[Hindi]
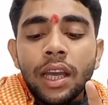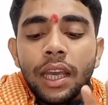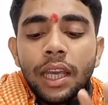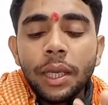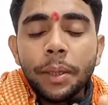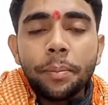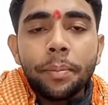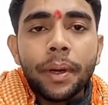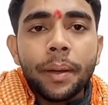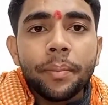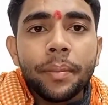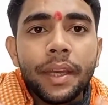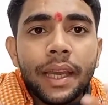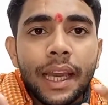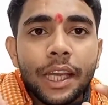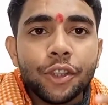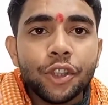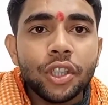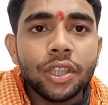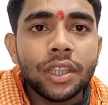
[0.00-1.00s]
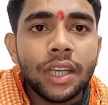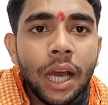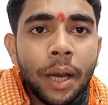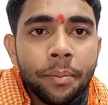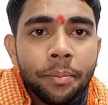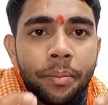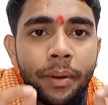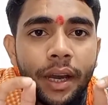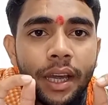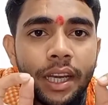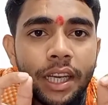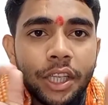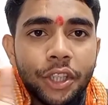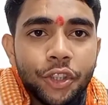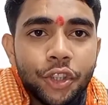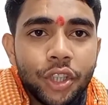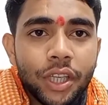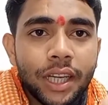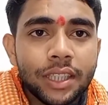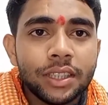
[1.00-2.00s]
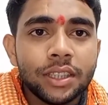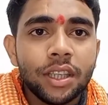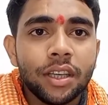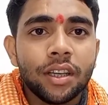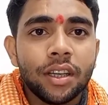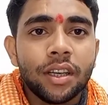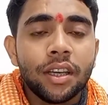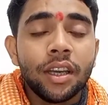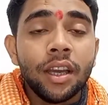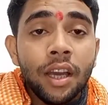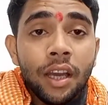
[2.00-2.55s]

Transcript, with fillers: एवं एस नाम वाले जातक